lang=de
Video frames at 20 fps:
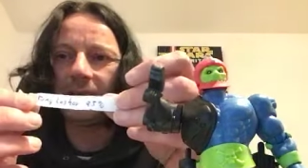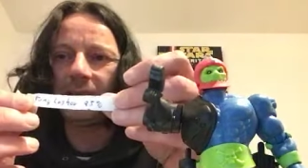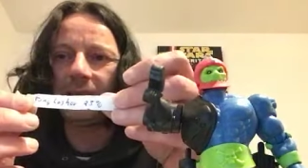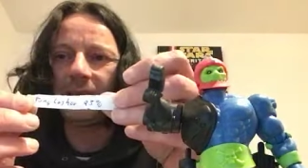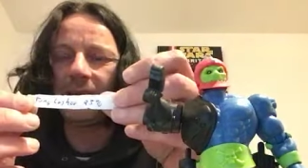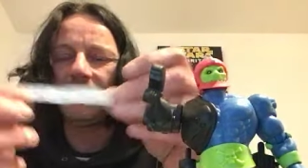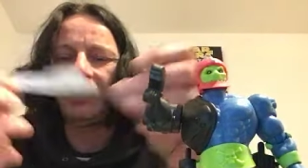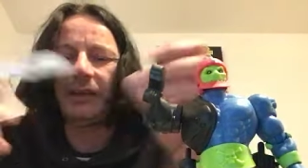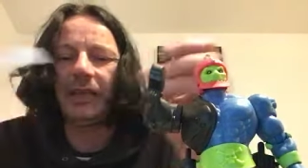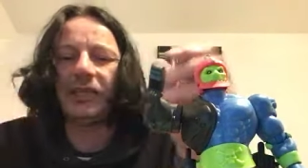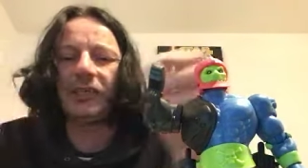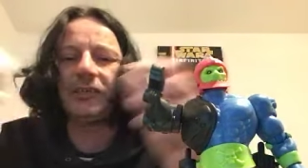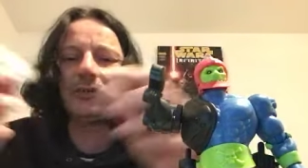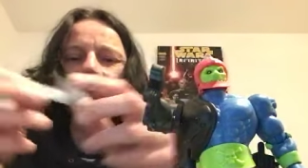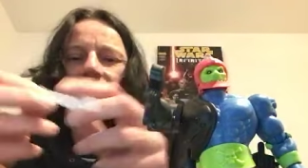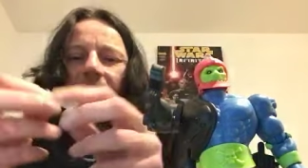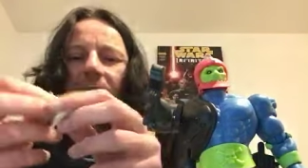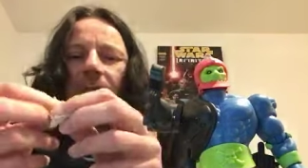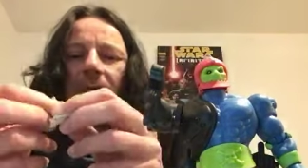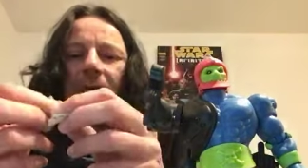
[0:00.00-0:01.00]

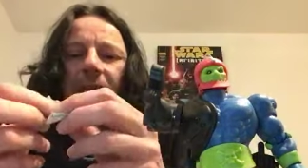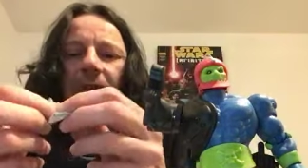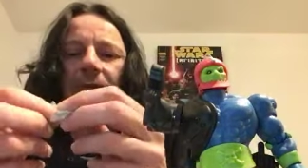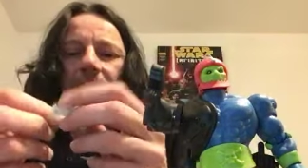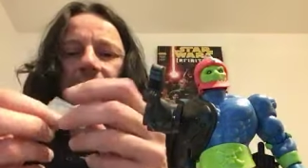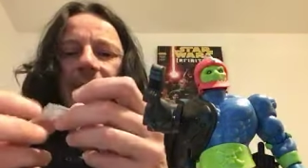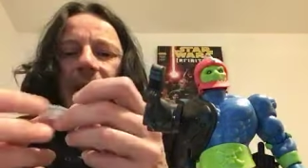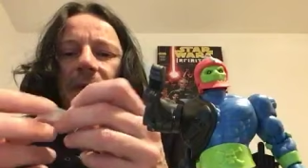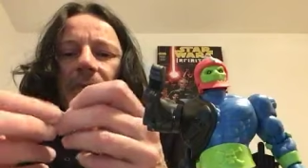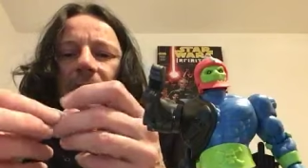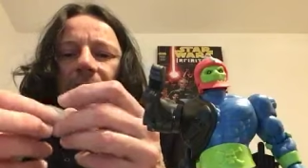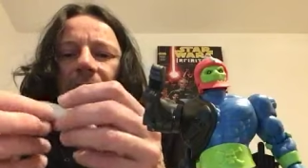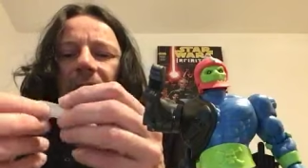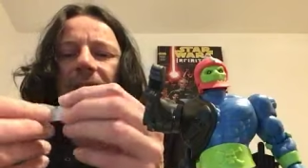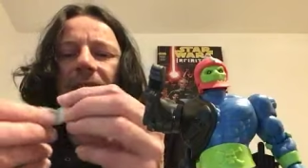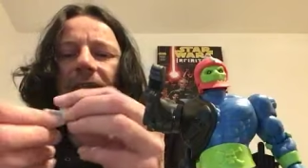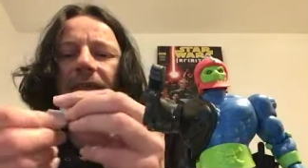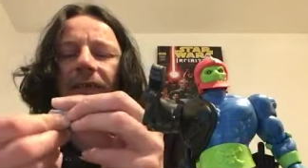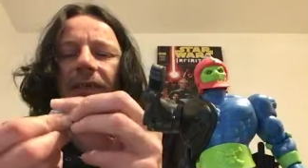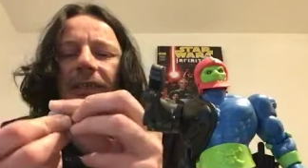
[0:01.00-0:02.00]
Tangleshor gegen Green
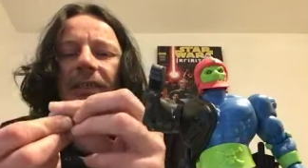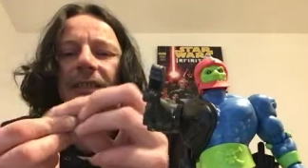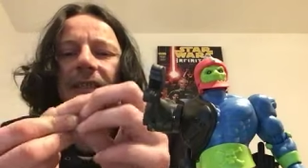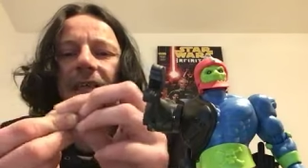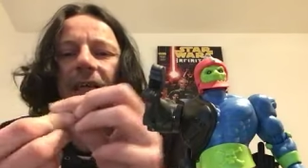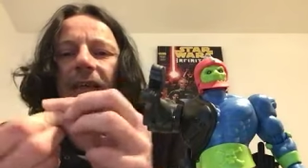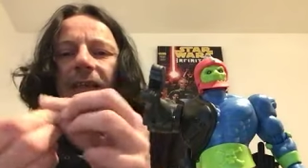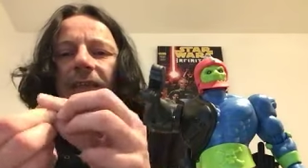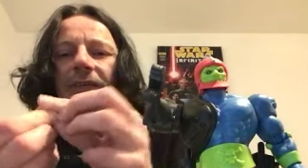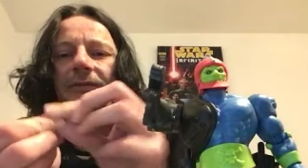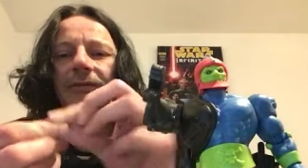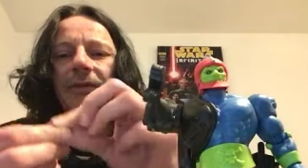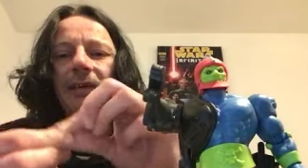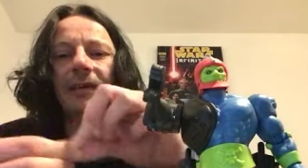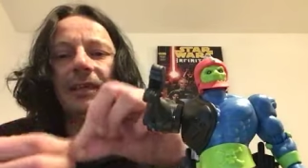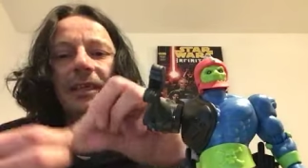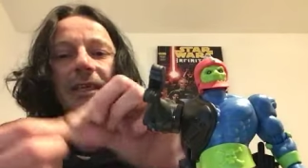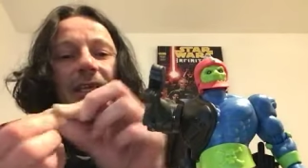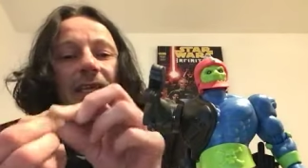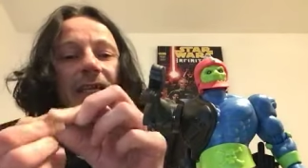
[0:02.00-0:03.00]
Blaster Skeletor.
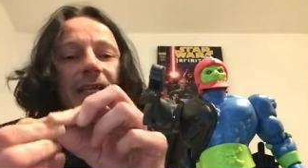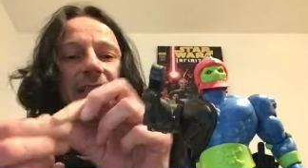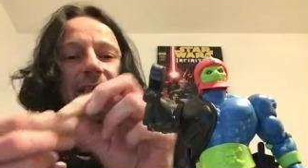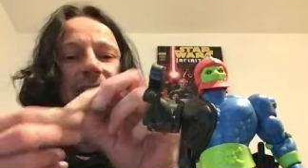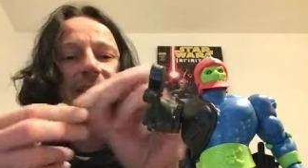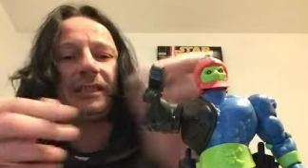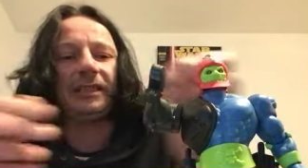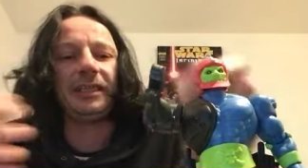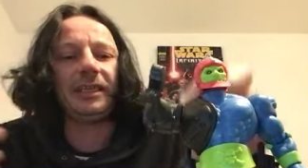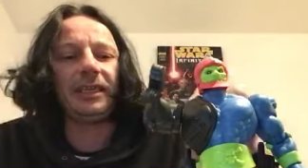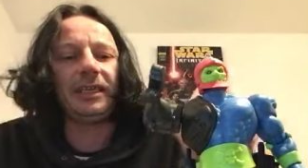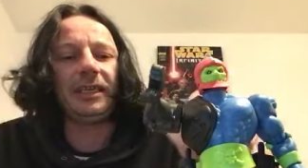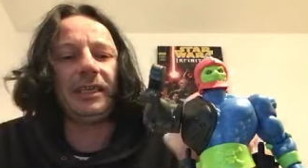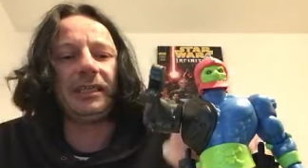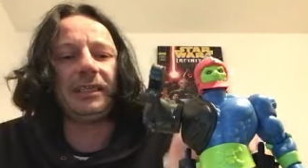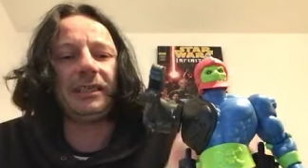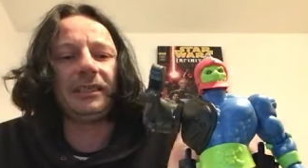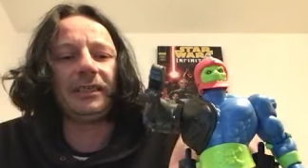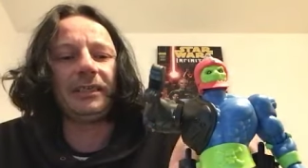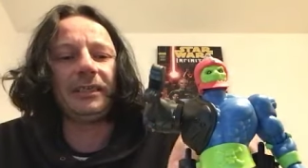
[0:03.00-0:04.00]
Das ist der
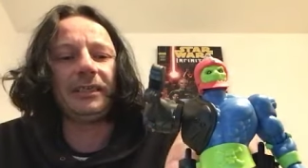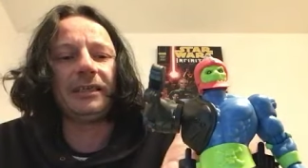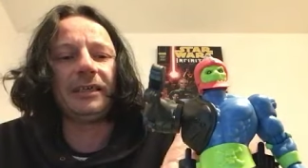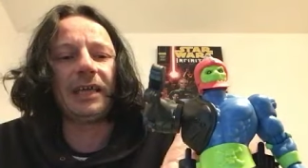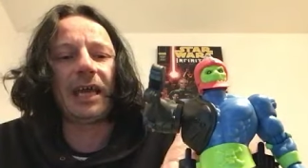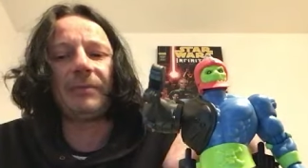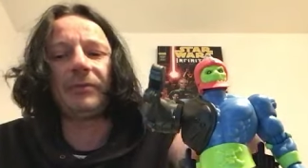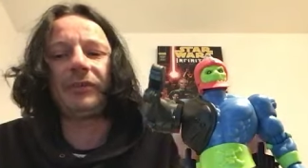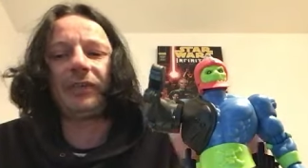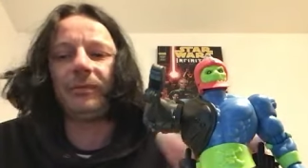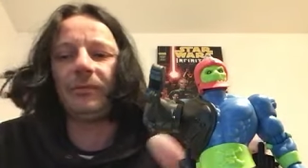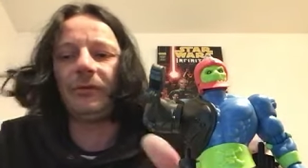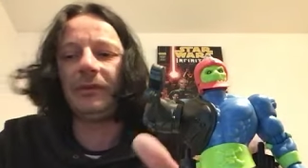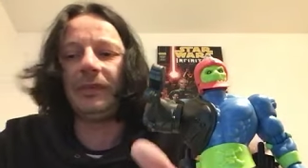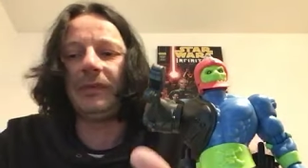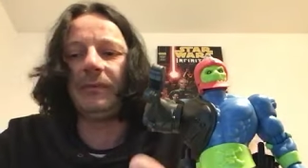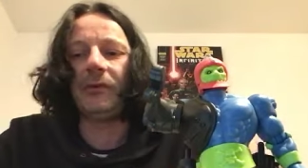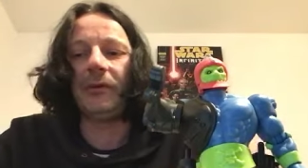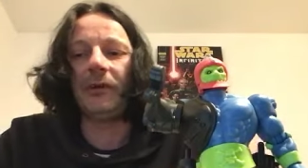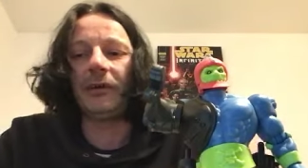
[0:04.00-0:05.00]
nächste Abstimmung,
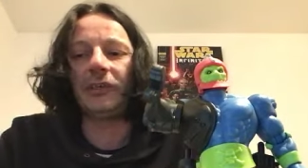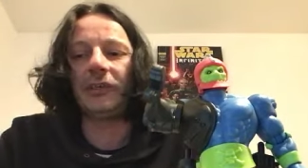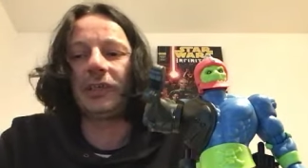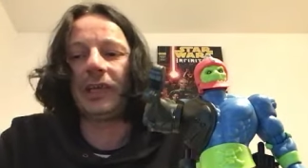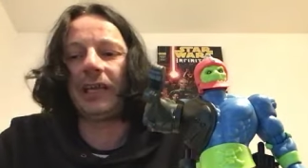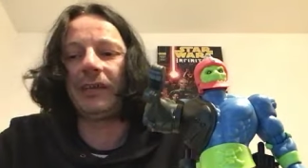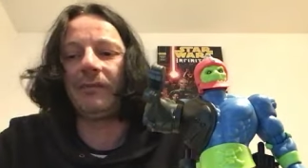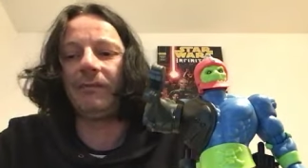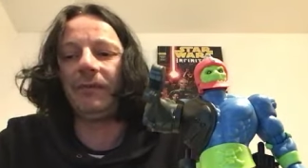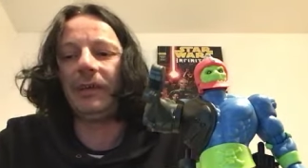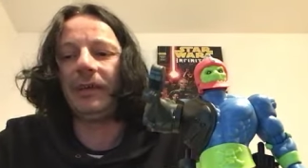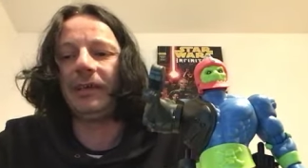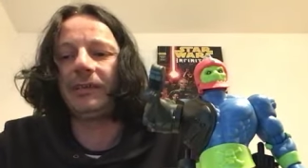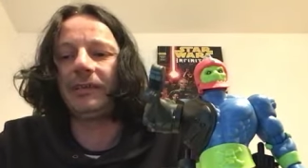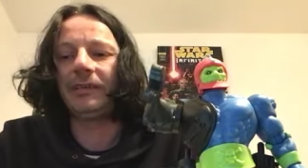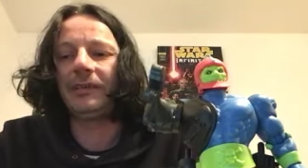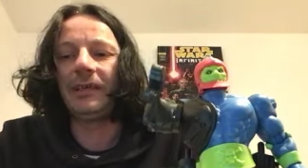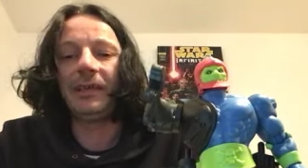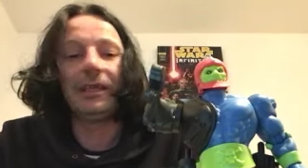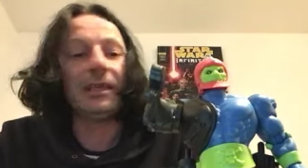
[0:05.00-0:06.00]
die morgen starten wird.
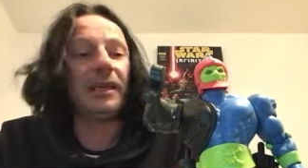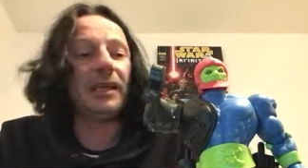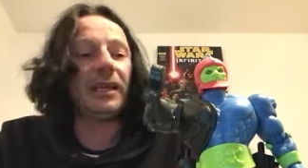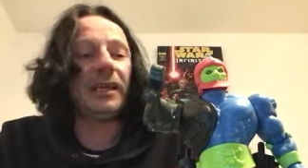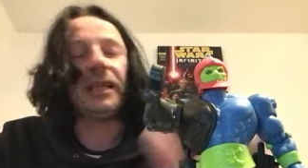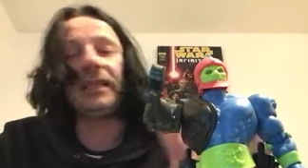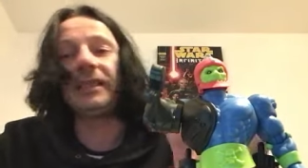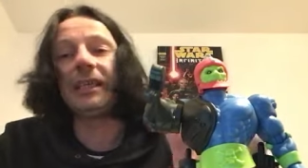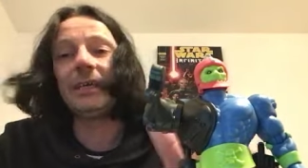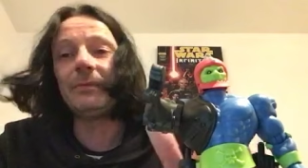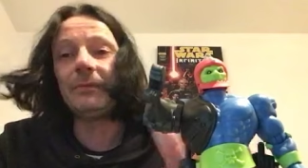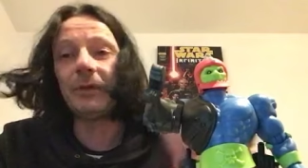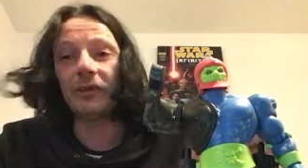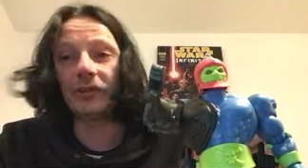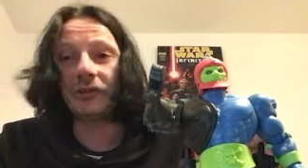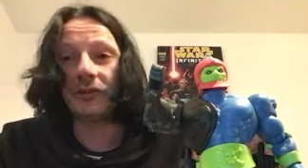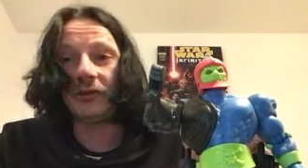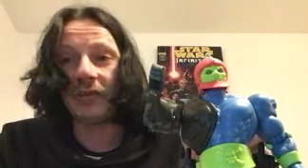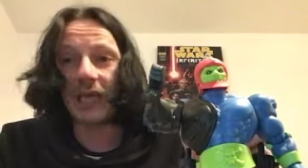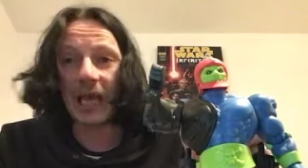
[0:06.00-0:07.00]
Da sage ich mal
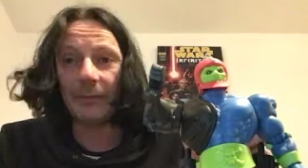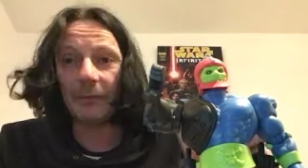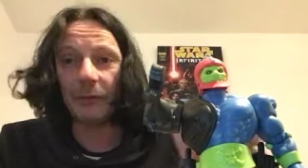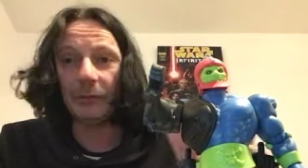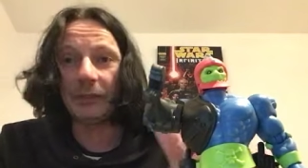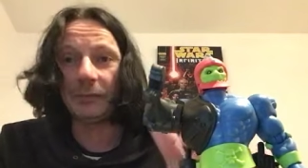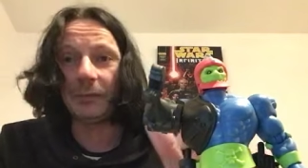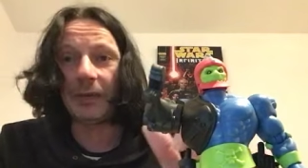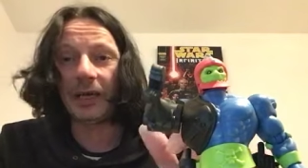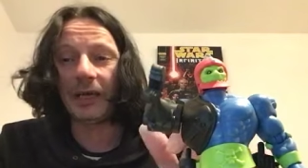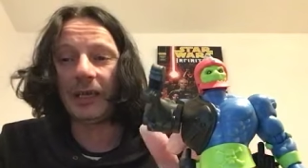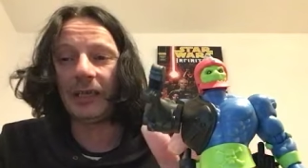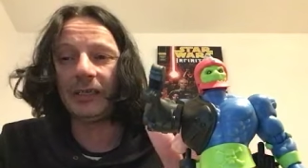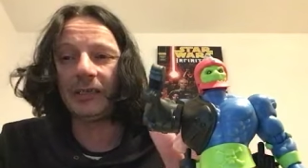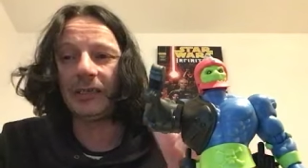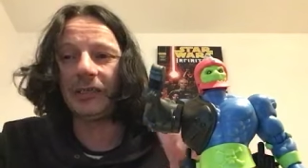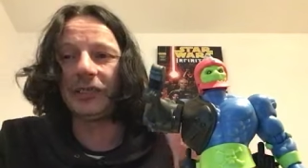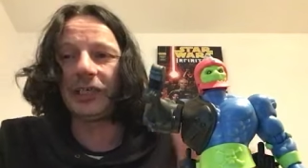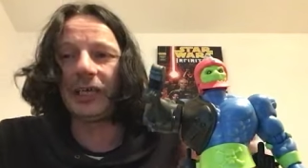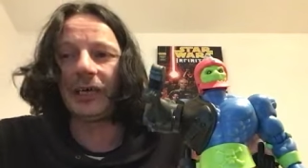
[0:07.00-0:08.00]
schönen Abend und bis bald.
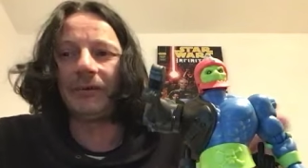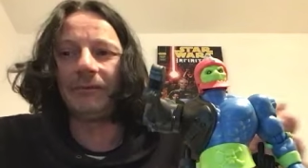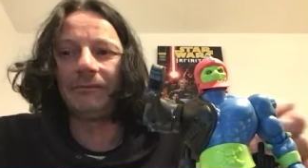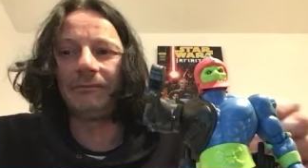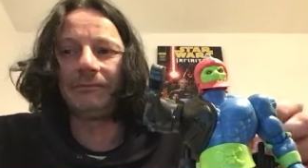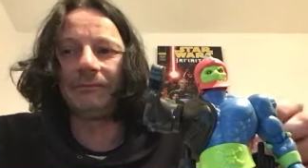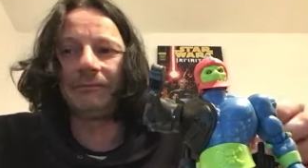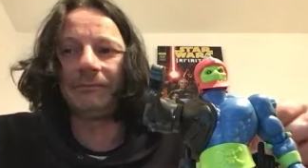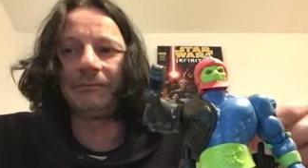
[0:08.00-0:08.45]
Ciao.